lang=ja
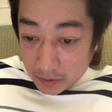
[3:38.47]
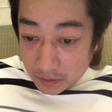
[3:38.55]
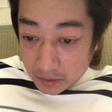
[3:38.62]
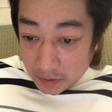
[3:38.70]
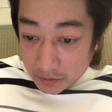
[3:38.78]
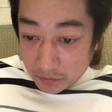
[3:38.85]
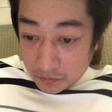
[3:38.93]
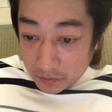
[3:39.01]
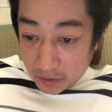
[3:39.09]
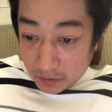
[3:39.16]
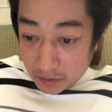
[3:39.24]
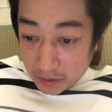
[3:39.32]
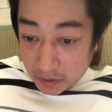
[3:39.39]
差し込ん
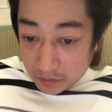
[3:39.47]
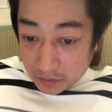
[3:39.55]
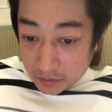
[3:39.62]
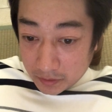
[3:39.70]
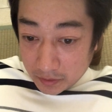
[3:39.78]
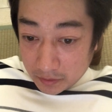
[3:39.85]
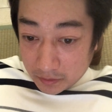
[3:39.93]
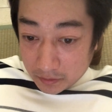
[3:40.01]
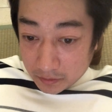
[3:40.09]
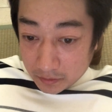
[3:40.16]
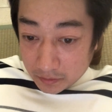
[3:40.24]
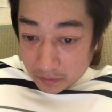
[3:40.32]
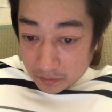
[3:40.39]
でいる
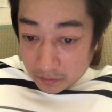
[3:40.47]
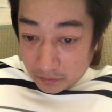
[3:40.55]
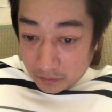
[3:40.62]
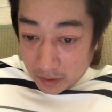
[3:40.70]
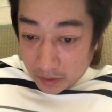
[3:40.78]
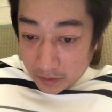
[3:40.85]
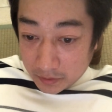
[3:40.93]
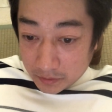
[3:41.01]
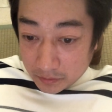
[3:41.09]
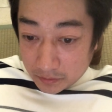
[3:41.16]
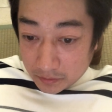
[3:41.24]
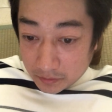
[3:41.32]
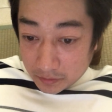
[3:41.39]
ヒートスティックを加熱す
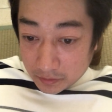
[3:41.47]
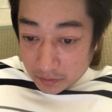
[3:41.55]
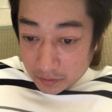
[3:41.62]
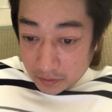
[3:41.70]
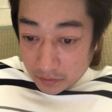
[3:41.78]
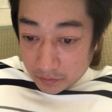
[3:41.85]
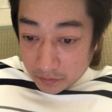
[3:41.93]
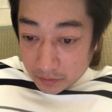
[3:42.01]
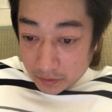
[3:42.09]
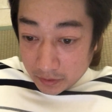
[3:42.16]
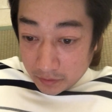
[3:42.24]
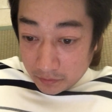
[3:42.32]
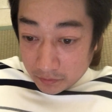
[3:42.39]
る利用
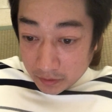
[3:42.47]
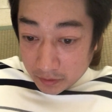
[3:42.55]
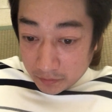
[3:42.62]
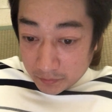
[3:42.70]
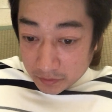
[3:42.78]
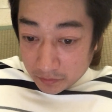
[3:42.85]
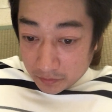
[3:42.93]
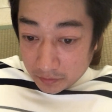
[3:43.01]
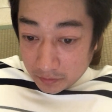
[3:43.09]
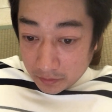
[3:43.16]
できるようになっていますと